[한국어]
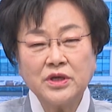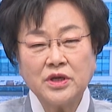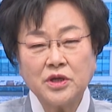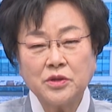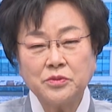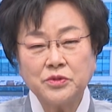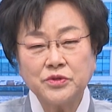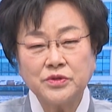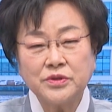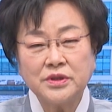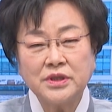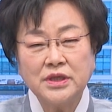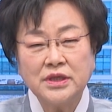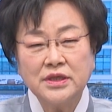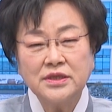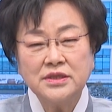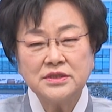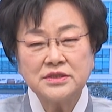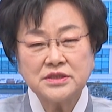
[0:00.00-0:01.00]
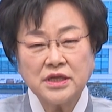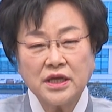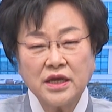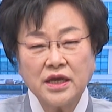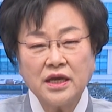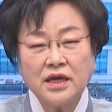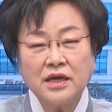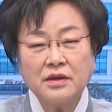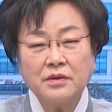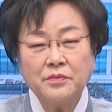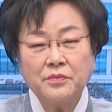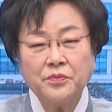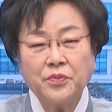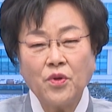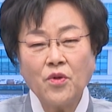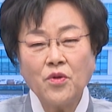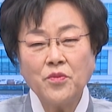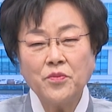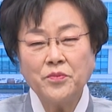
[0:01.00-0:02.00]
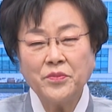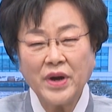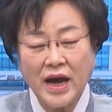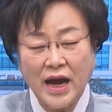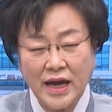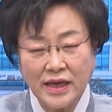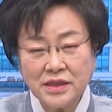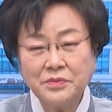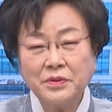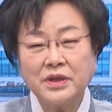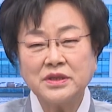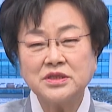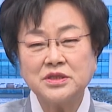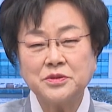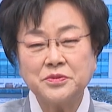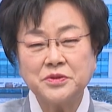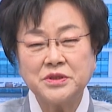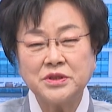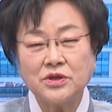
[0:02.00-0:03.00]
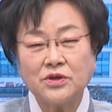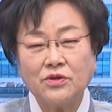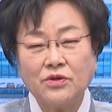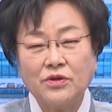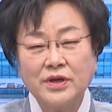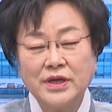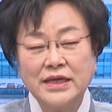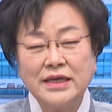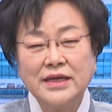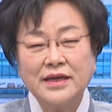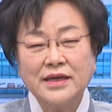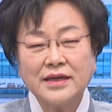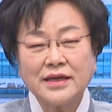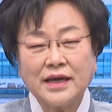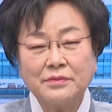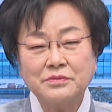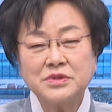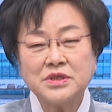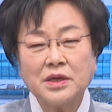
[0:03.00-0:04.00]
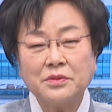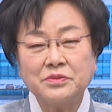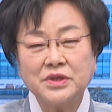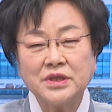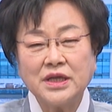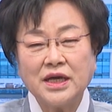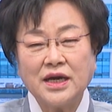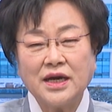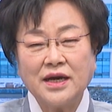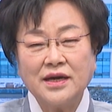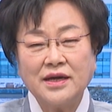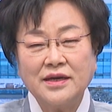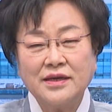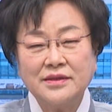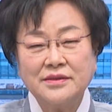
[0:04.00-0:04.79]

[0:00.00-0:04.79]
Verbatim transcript: 여러분, 새해 복 많이 받으십시오. 감사합니다.